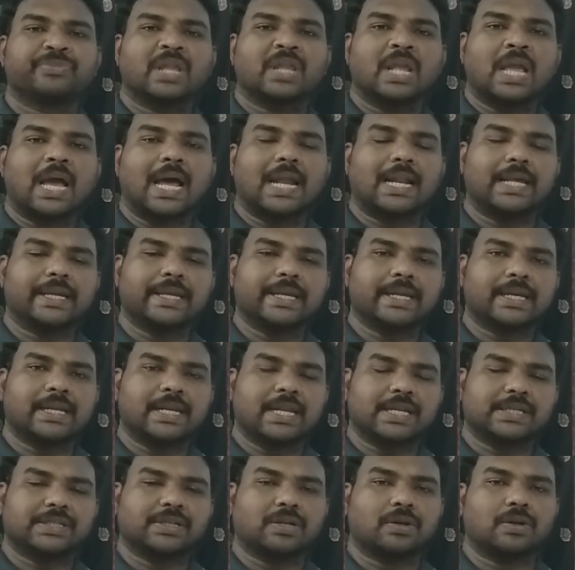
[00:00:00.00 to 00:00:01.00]
అలాగే ఇక
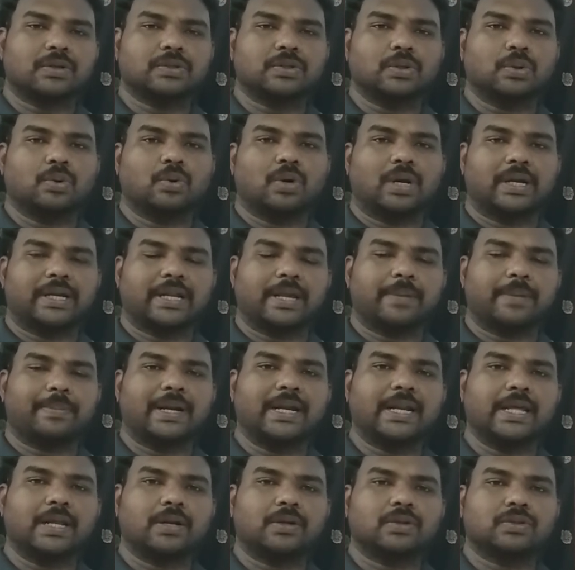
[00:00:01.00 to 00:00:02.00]
నెక్స్ట్ రోజు అంటే
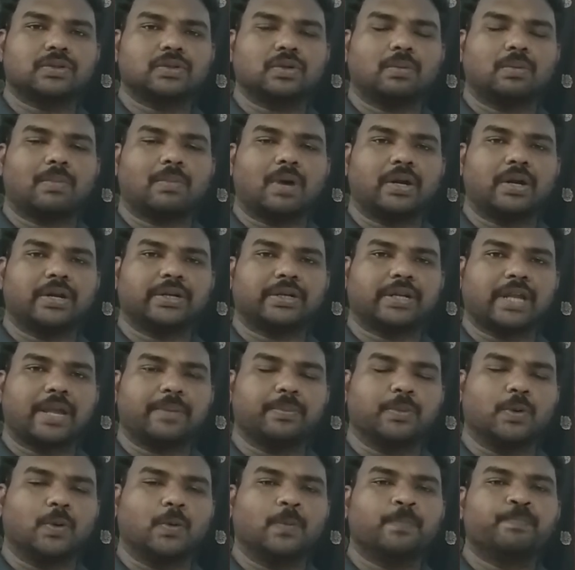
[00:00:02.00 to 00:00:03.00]
మండే రోజు మార్నింగ్
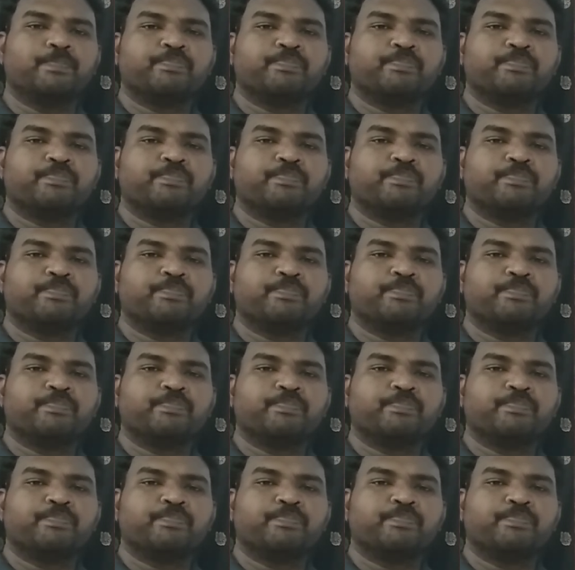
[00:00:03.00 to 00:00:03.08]
టైము